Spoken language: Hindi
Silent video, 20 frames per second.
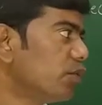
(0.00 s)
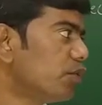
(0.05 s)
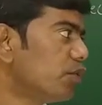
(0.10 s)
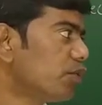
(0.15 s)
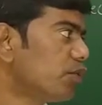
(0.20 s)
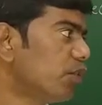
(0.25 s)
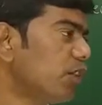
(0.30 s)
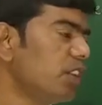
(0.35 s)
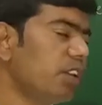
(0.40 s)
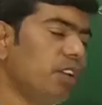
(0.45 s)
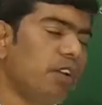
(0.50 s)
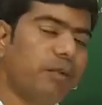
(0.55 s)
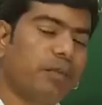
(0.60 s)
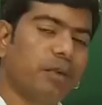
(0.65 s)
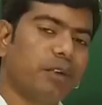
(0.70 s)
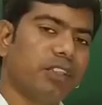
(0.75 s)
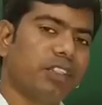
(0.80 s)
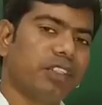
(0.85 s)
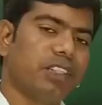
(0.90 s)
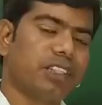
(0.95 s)
उसको ये
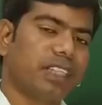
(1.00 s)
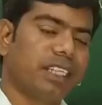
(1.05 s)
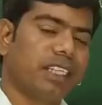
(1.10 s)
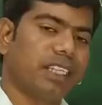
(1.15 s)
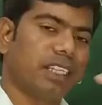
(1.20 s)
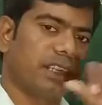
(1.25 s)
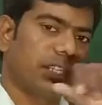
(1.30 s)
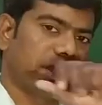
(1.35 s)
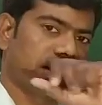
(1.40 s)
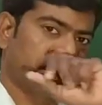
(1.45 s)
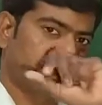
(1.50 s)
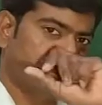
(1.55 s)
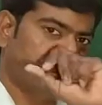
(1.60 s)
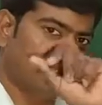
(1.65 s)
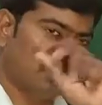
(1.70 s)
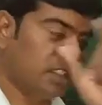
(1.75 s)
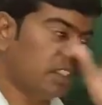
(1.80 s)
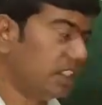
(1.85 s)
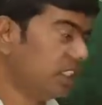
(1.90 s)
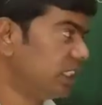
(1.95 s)
पोजीशन
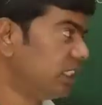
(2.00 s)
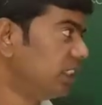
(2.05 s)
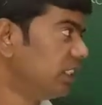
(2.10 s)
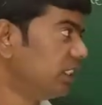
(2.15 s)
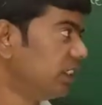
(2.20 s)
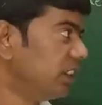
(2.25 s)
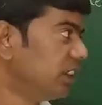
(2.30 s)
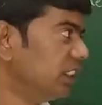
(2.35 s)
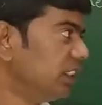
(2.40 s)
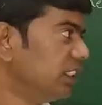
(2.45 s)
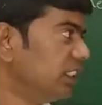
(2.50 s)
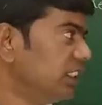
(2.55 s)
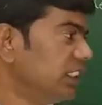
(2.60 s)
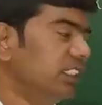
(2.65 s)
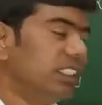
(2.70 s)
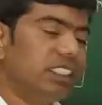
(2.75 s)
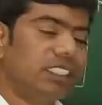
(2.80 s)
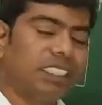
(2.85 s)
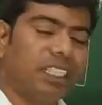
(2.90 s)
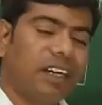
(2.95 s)
करेगा
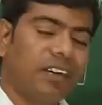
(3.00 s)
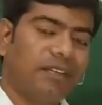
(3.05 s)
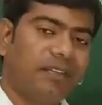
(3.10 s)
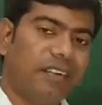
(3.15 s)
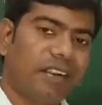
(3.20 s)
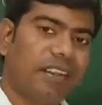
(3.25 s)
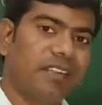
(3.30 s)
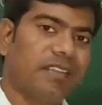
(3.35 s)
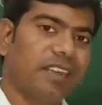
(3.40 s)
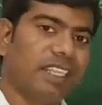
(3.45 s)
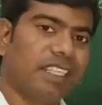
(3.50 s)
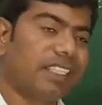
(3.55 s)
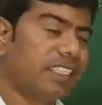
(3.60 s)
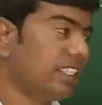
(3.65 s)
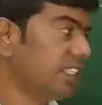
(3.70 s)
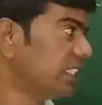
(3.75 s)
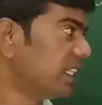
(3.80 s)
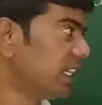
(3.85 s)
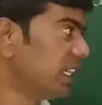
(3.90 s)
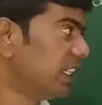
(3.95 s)
जिसका
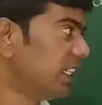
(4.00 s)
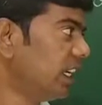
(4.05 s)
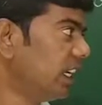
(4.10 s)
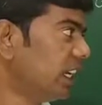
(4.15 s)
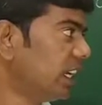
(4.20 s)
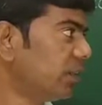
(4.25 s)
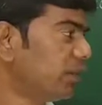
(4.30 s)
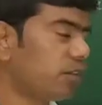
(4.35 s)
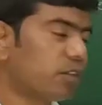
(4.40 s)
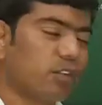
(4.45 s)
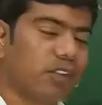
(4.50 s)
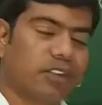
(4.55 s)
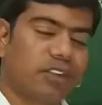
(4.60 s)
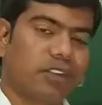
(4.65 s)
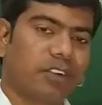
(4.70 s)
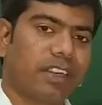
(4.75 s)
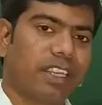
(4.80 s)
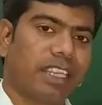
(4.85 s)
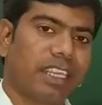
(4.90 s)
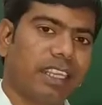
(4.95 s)
फ्रीक्वेंसी ज़्यादा है उसको
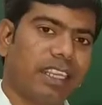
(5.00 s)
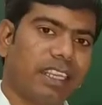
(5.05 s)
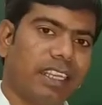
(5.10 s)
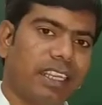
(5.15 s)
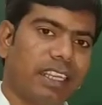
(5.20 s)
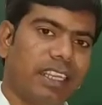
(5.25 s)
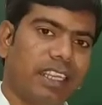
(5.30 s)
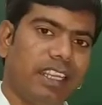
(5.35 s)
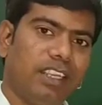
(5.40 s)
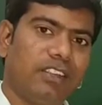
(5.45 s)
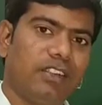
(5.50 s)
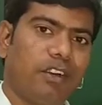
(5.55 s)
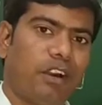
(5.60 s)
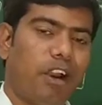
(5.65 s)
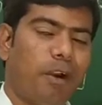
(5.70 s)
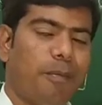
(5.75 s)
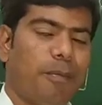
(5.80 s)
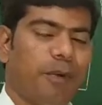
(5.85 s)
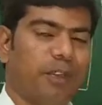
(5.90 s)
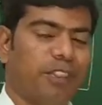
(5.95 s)
चौक क्या करेगा कि
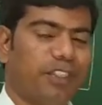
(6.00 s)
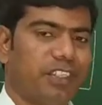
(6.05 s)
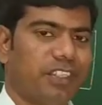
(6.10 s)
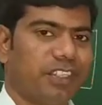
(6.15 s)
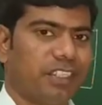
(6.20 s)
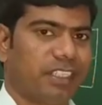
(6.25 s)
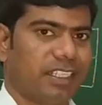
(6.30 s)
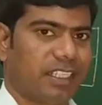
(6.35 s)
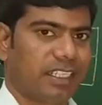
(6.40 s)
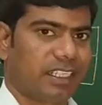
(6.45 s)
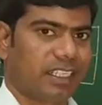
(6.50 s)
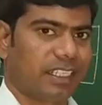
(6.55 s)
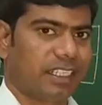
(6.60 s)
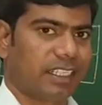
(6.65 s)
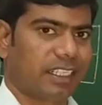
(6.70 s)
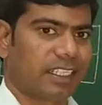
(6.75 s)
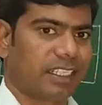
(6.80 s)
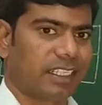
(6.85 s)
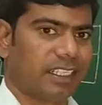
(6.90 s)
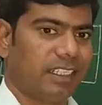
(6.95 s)
ऑपोजिशन
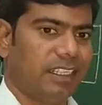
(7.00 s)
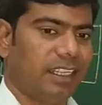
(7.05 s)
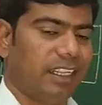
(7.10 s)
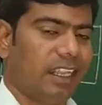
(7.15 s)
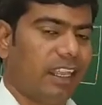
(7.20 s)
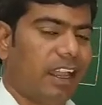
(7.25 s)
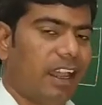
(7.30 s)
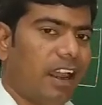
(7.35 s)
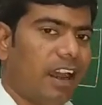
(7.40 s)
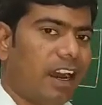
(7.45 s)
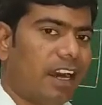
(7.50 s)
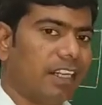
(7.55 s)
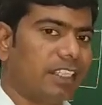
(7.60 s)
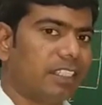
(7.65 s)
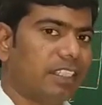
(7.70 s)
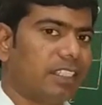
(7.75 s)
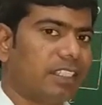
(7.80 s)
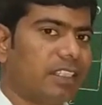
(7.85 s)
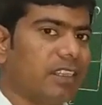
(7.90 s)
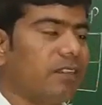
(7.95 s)
करेगा
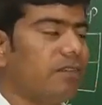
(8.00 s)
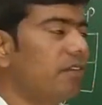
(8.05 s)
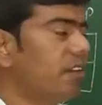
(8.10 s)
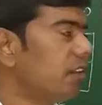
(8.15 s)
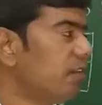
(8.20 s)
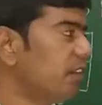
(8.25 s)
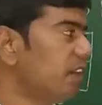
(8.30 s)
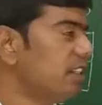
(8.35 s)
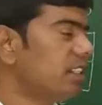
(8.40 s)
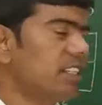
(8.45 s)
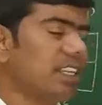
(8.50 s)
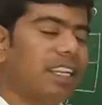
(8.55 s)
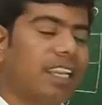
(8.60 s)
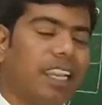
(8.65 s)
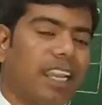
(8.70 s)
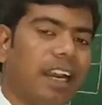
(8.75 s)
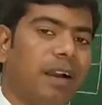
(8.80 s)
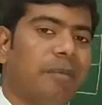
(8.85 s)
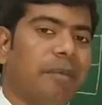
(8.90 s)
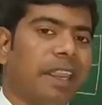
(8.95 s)
और जिसकी फ्रीक्वेंसी
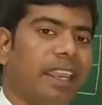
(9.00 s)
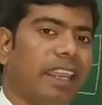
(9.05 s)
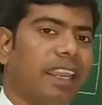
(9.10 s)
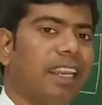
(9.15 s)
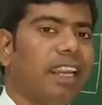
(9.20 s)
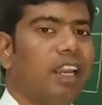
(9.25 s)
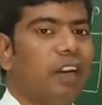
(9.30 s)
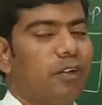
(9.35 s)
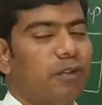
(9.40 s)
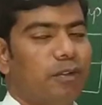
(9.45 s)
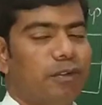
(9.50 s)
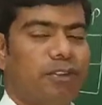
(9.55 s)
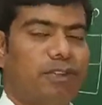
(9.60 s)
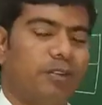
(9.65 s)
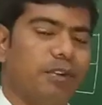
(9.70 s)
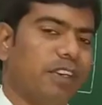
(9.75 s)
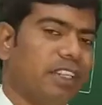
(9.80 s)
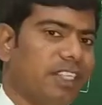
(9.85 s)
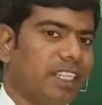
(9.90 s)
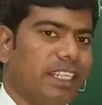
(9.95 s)
कम है
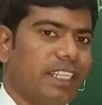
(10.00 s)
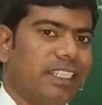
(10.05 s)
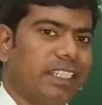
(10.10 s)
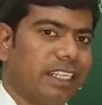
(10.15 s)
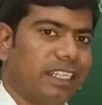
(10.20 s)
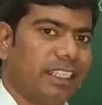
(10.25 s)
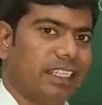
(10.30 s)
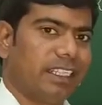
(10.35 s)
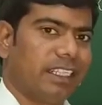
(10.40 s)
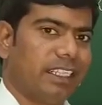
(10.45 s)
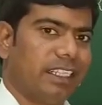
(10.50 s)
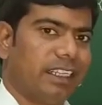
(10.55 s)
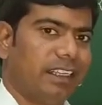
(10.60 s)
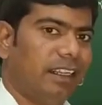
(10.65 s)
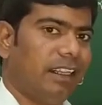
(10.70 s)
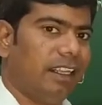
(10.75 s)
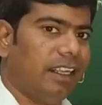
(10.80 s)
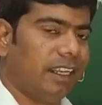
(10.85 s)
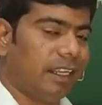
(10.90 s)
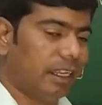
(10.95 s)
उसको इजिली जाने
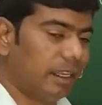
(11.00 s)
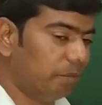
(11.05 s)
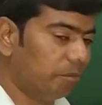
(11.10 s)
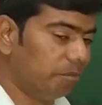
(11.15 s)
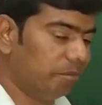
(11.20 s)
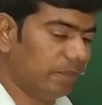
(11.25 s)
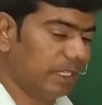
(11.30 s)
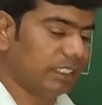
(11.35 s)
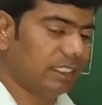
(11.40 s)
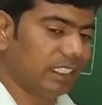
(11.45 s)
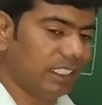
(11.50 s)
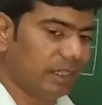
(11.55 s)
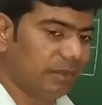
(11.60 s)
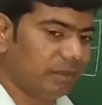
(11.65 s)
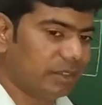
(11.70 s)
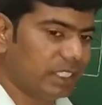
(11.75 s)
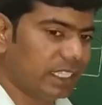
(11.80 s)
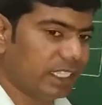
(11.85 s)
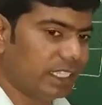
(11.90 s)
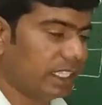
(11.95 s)

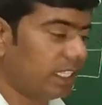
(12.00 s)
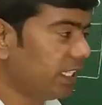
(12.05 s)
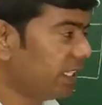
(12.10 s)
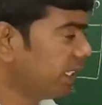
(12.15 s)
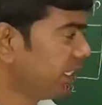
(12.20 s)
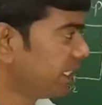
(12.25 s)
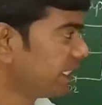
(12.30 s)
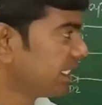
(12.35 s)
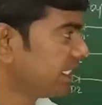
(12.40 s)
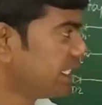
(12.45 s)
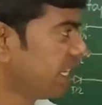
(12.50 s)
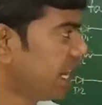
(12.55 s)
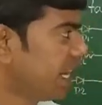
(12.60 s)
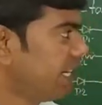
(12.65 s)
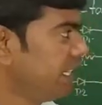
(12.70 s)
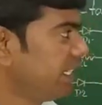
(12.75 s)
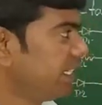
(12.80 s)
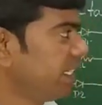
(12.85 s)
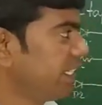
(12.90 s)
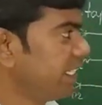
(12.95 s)
मतलब ये
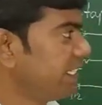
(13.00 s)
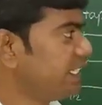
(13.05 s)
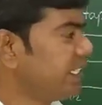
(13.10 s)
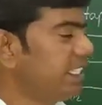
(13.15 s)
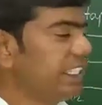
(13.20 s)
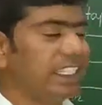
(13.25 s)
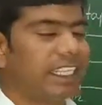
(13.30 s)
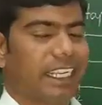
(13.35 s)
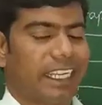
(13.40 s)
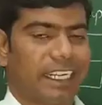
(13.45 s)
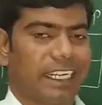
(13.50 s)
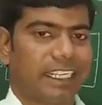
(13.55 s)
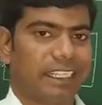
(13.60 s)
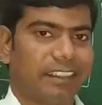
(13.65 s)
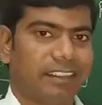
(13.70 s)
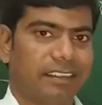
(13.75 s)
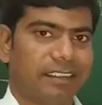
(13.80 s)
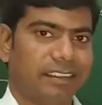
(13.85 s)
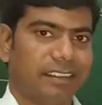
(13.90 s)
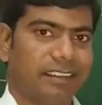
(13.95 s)
यानी डीसी
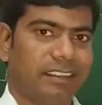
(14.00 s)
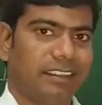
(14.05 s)
करंट